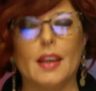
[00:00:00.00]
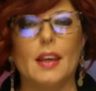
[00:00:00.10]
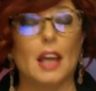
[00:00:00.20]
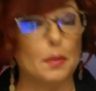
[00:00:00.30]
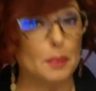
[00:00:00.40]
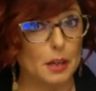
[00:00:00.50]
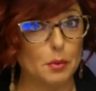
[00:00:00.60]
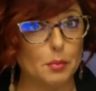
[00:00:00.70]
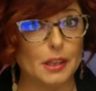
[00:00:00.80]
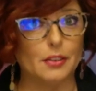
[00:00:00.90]
E per il
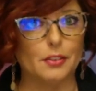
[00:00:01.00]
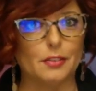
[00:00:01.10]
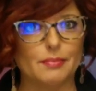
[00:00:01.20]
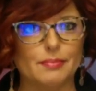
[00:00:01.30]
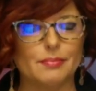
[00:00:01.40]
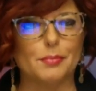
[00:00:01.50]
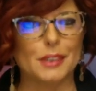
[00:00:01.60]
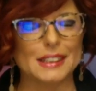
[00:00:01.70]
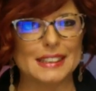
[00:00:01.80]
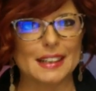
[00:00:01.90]
momento,
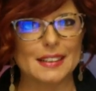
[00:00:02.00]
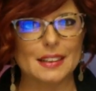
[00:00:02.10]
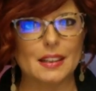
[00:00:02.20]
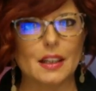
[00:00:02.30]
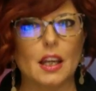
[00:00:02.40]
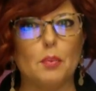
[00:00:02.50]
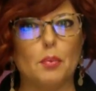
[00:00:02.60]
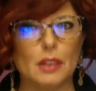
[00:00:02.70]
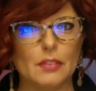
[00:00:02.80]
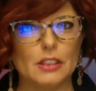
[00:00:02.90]
buona serata e
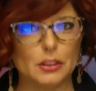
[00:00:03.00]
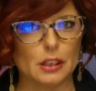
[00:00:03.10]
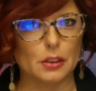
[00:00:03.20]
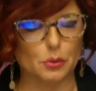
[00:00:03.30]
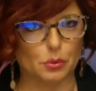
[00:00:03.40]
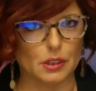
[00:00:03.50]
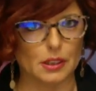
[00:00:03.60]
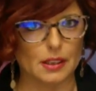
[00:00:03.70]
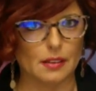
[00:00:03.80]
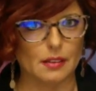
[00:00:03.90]
buona visione a
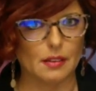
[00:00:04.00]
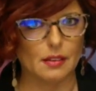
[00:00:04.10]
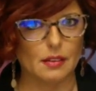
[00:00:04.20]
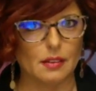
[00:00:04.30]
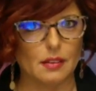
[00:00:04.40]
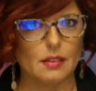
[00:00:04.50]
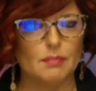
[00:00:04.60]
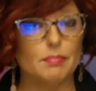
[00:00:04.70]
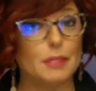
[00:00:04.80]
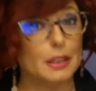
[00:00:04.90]
tutti
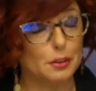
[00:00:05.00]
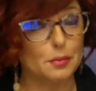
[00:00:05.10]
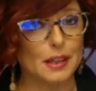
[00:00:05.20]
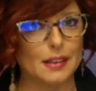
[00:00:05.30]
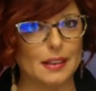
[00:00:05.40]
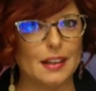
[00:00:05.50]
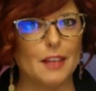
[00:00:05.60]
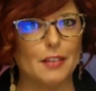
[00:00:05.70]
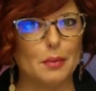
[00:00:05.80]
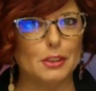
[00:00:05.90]
per domani avremo